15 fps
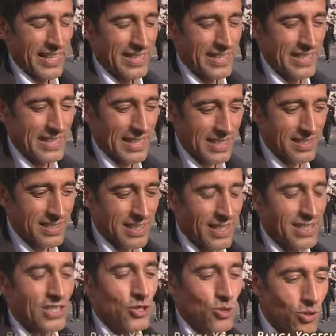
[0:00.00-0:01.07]
Die Tatsache,
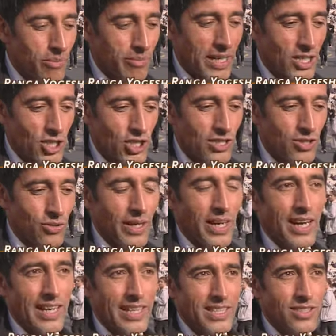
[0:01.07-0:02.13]
junge Menschen zu
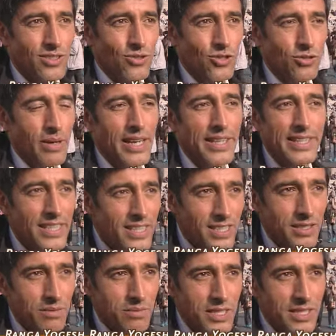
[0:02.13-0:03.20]
erreichen, und zwar
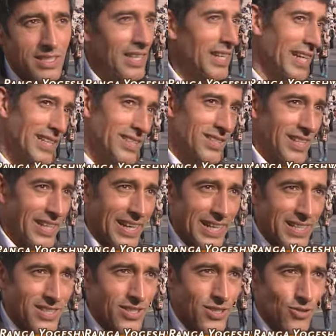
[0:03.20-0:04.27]
nicht mit
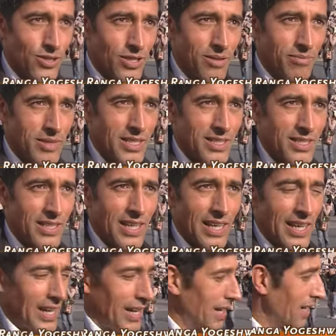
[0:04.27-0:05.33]
DSDS oder mit
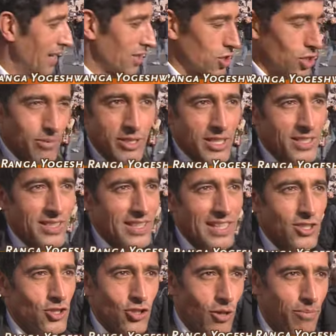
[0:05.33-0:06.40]
äh, Germany's
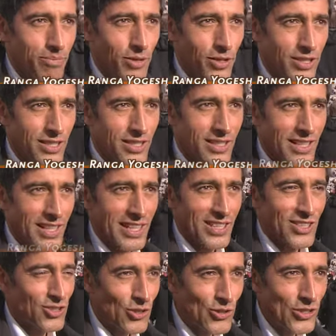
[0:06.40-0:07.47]
Next Top Model,
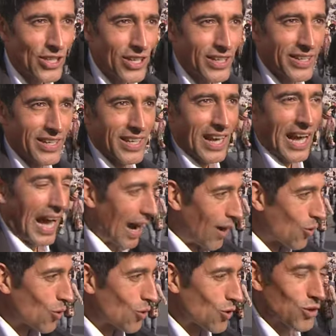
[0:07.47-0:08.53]
sondern
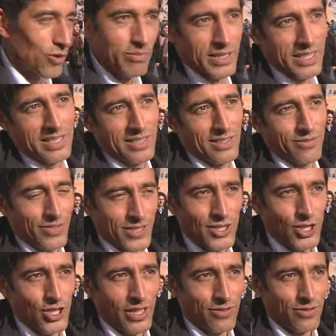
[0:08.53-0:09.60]
auch mit
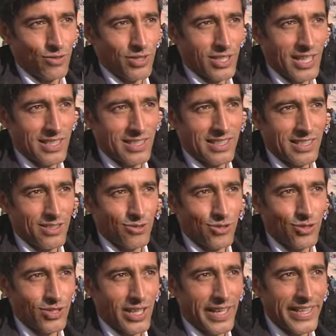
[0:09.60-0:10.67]
Wissenschaft und Technik und
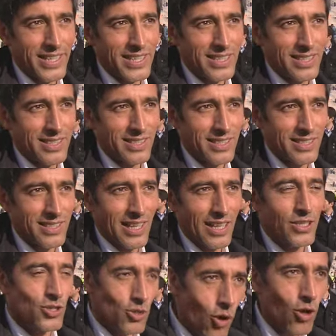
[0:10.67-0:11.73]
zu zeigen, dass es
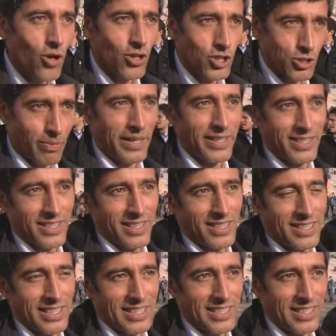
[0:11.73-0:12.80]
noch spannendere
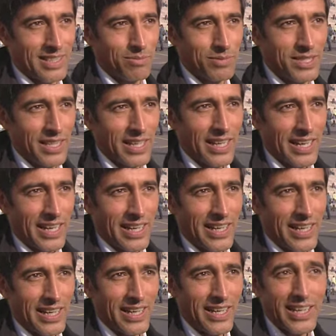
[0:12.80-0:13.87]
Dinge gibt,
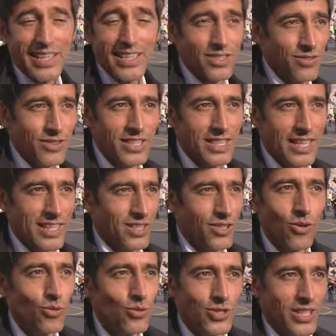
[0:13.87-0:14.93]
äh, ist, finde ich, eine
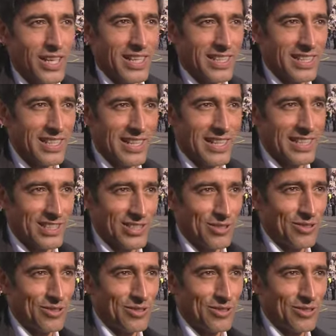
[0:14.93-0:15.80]
großartige Leistung.